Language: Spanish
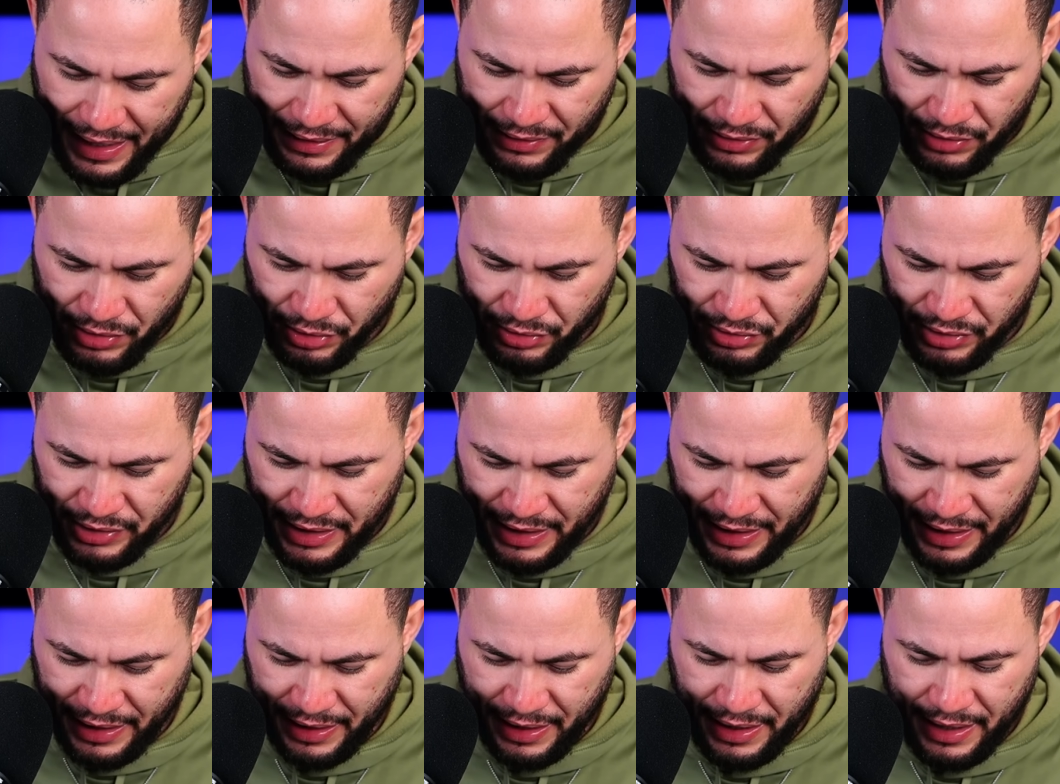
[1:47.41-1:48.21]
en
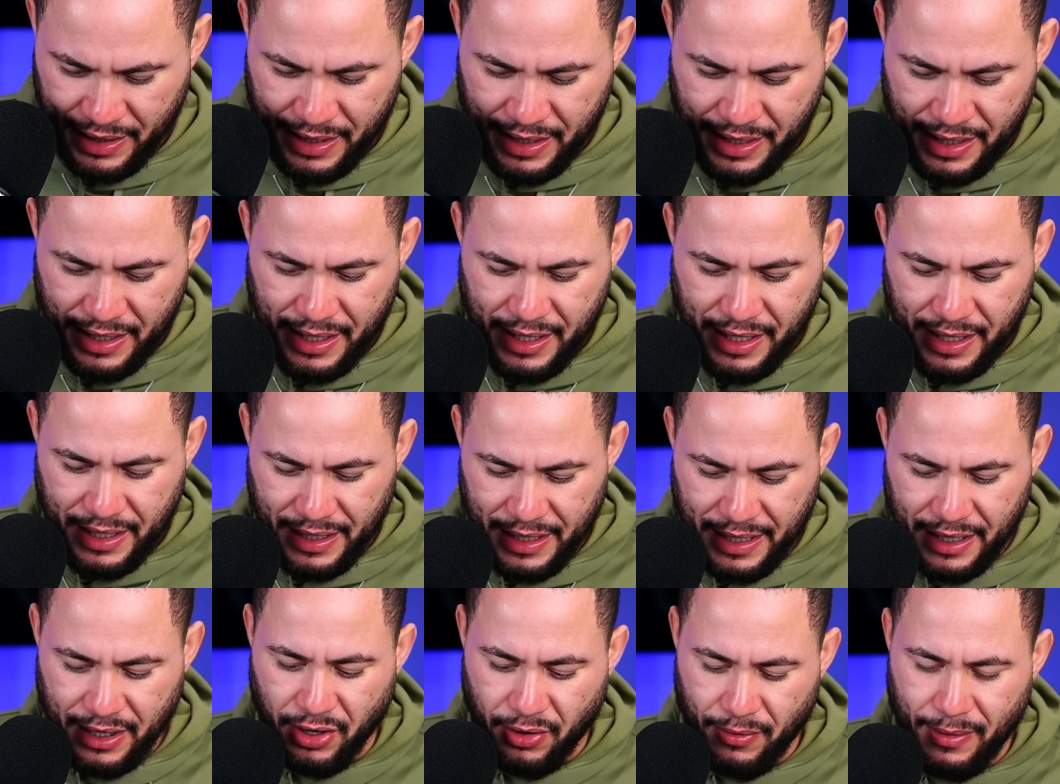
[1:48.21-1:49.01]
donde
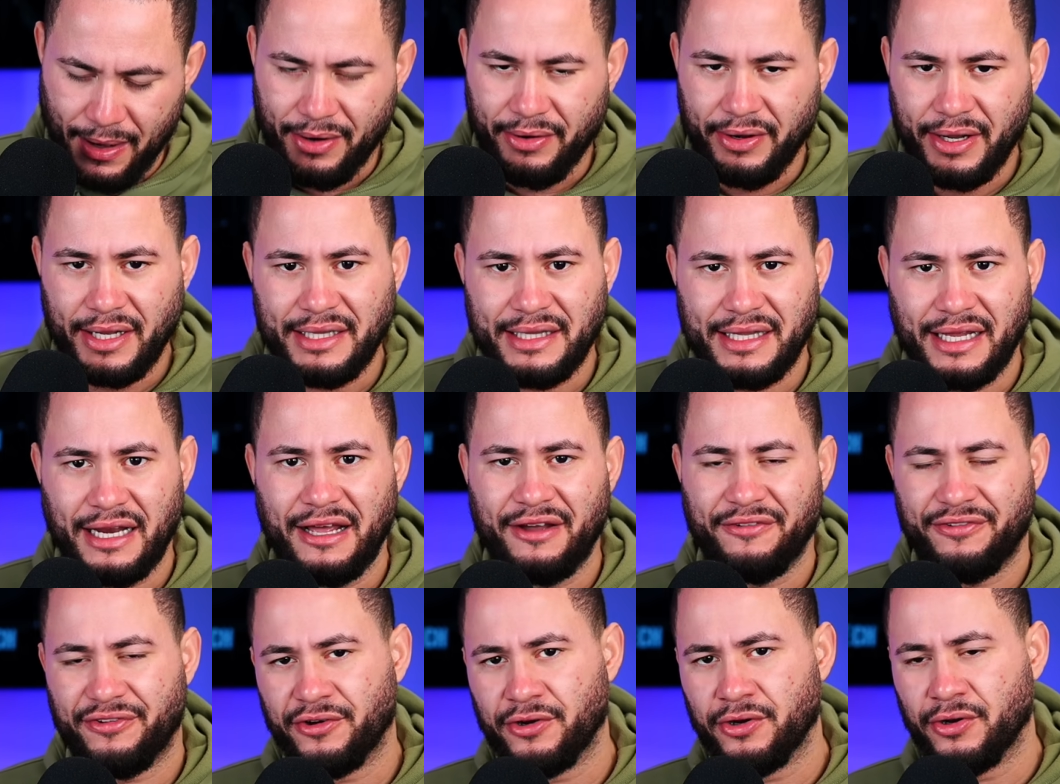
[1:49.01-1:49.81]
le robaron el
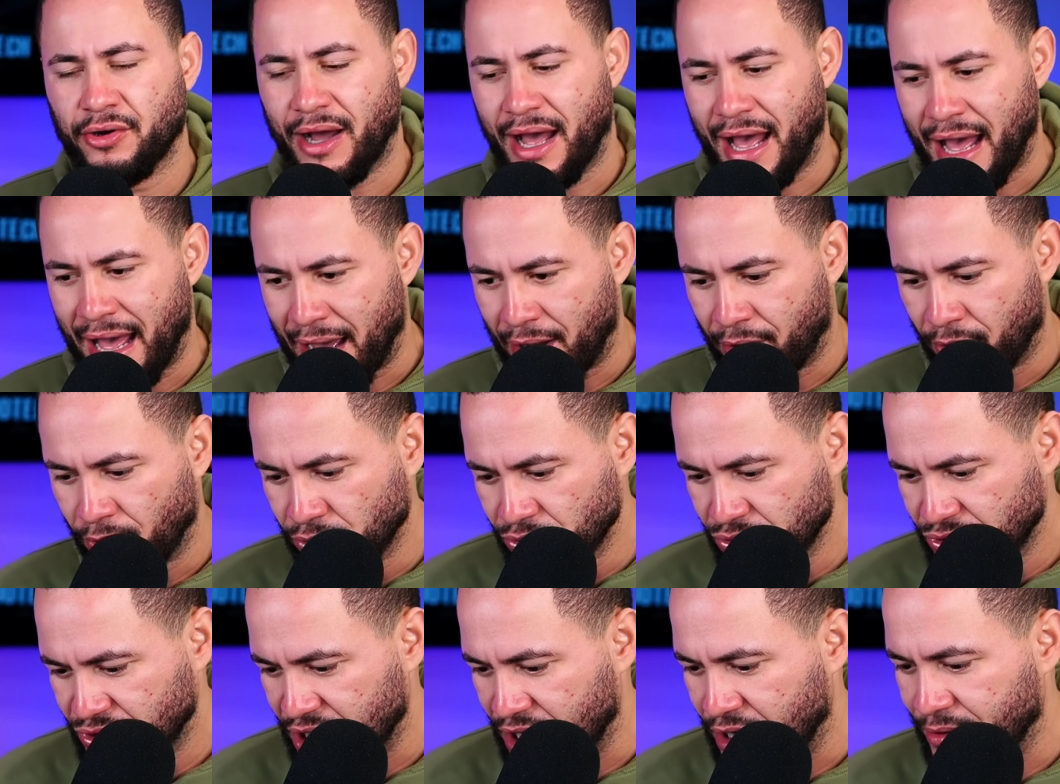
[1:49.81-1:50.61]
teléfono a
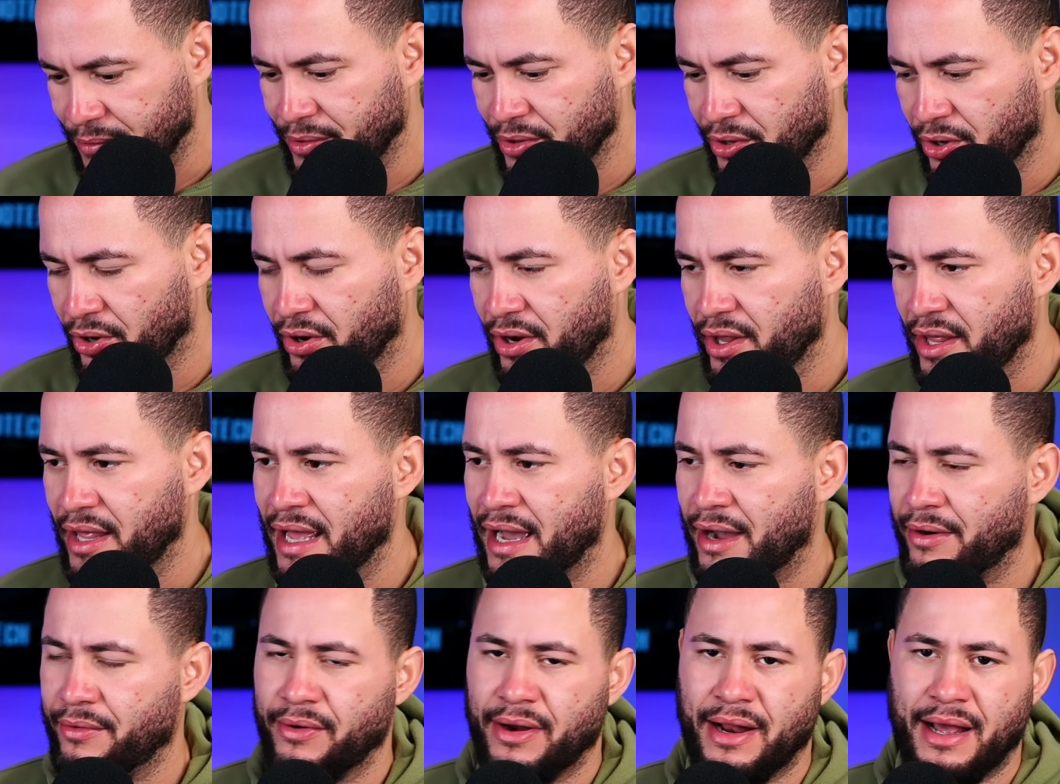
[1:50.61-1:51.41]
un servidor y
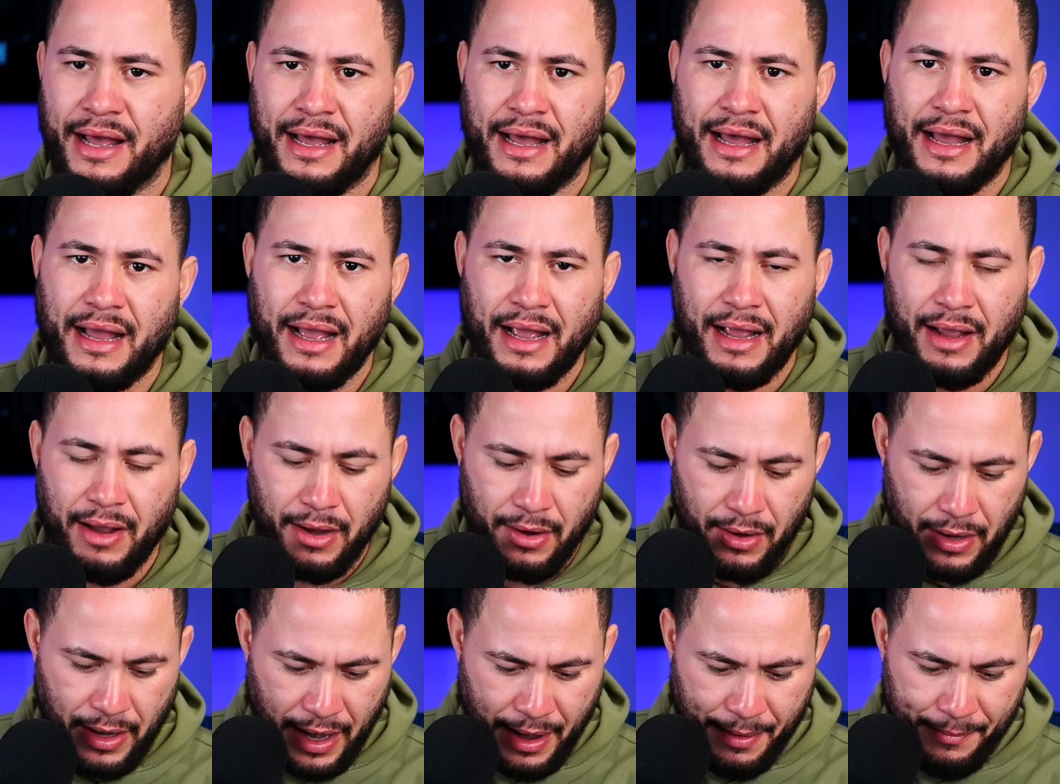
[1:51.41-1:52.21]
a una
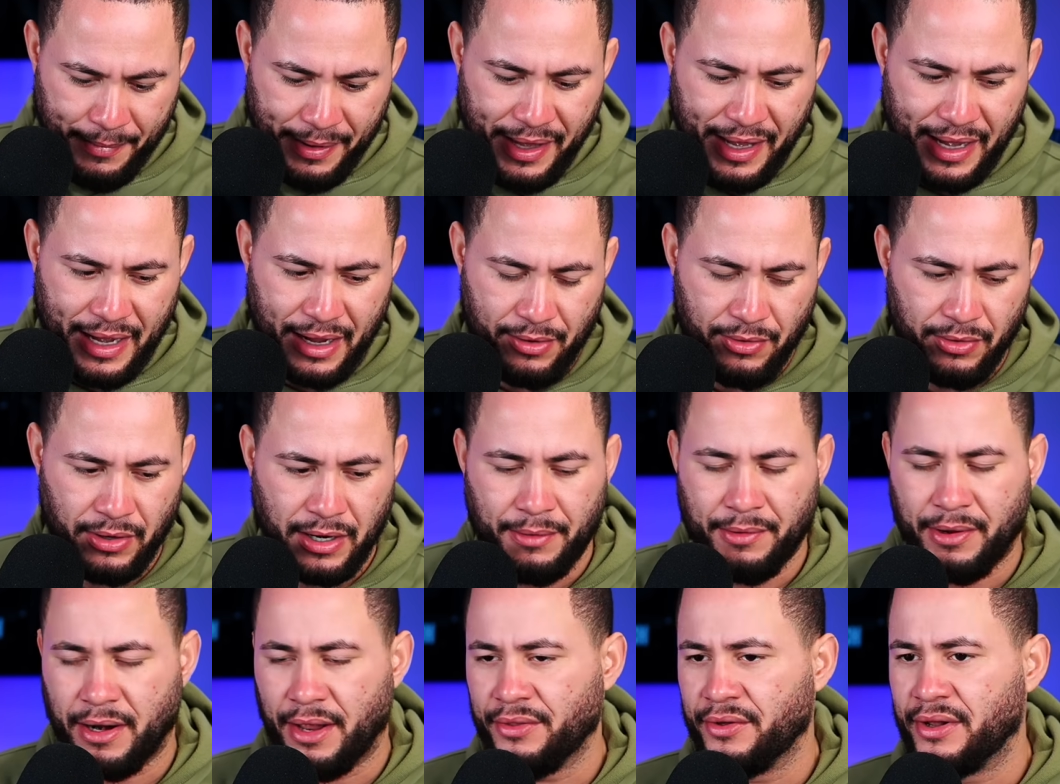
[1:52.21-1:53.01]
amiga,
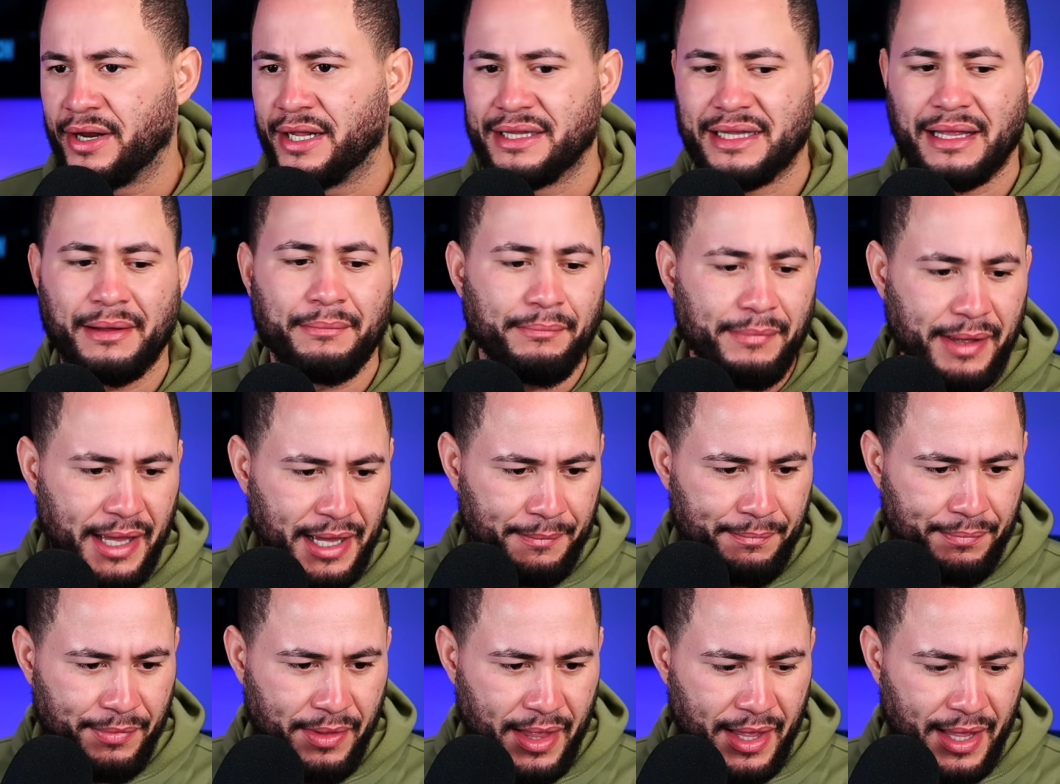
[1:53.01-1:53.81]
colaboradora
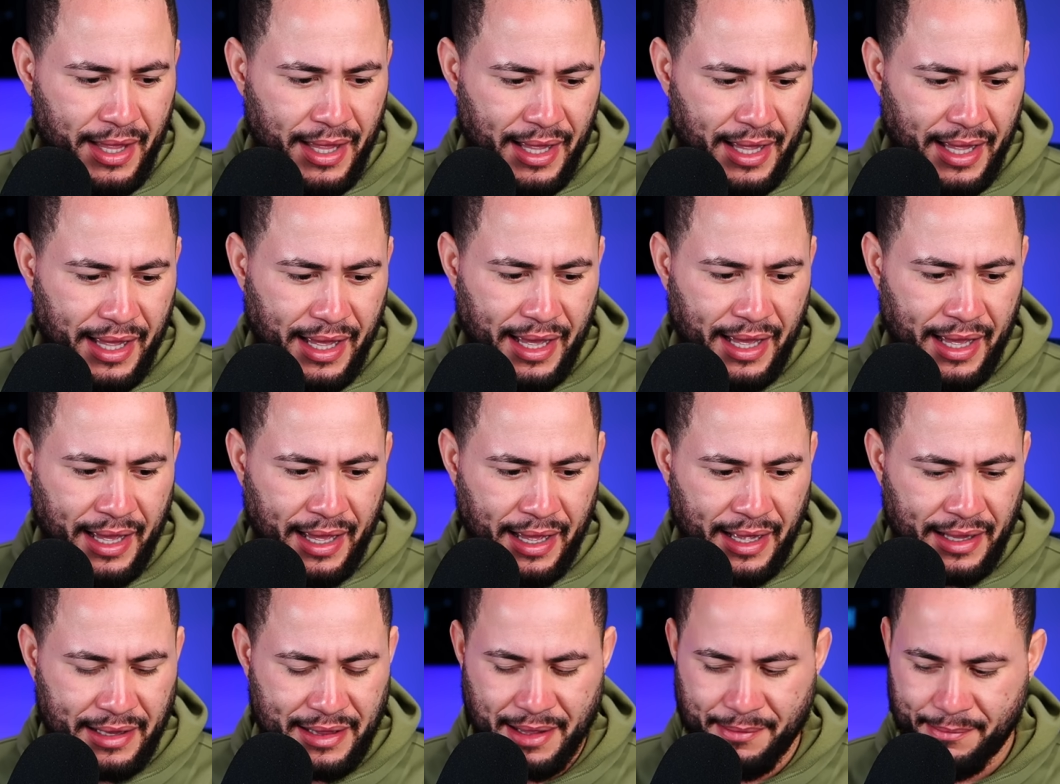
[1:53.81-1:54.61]
también
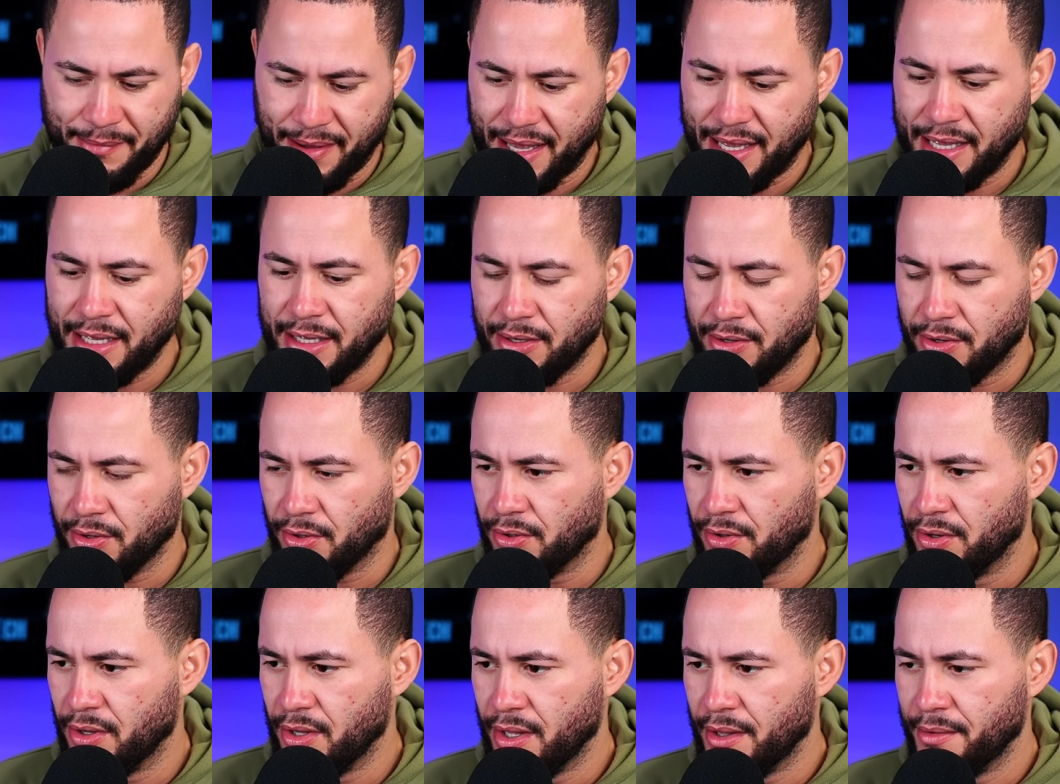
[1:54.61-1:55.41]
eh, de
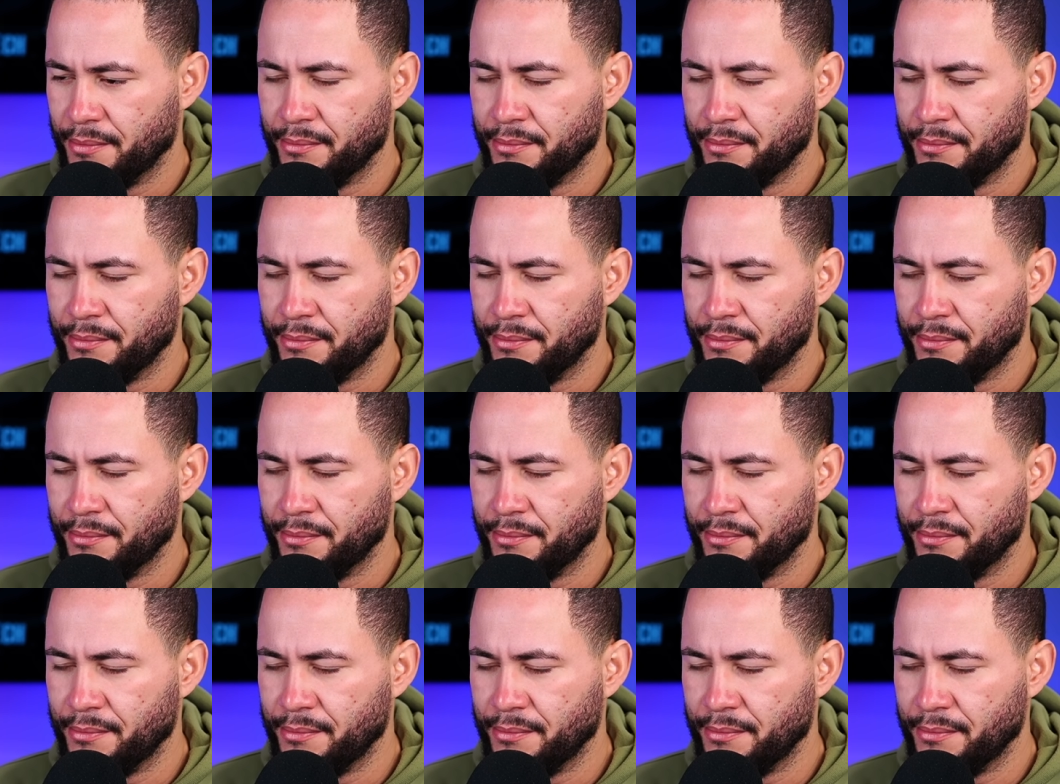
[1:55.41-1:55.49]
México.